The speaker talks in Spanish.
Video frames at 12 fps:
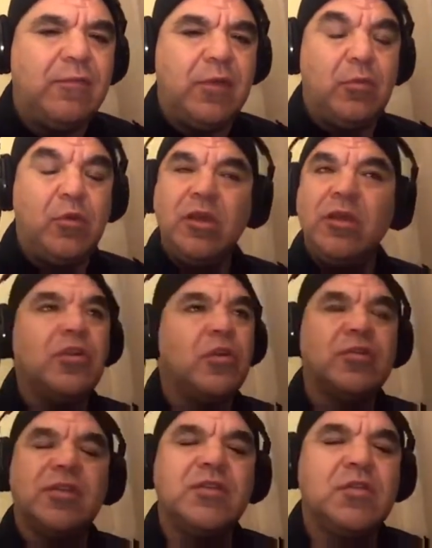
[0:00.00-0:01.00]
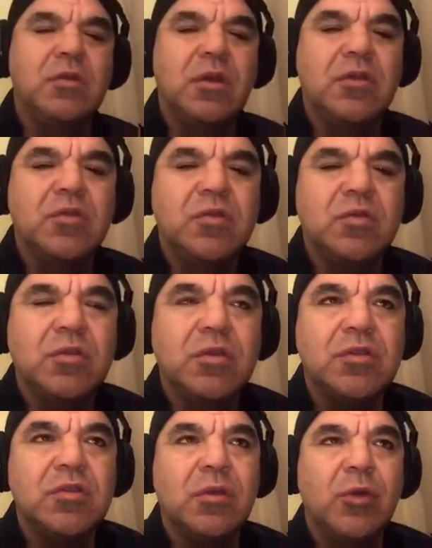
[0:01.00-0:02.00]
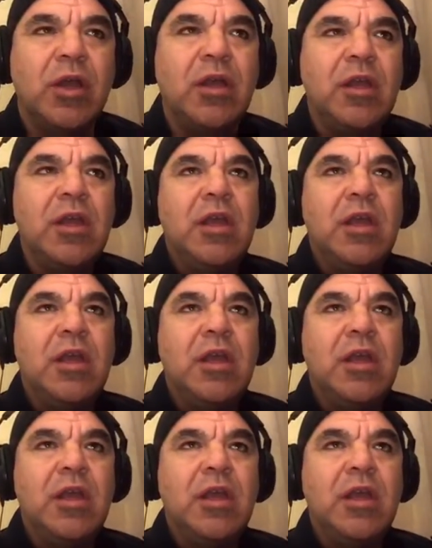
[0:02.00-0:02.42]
fue muy grosa en su, en su, época.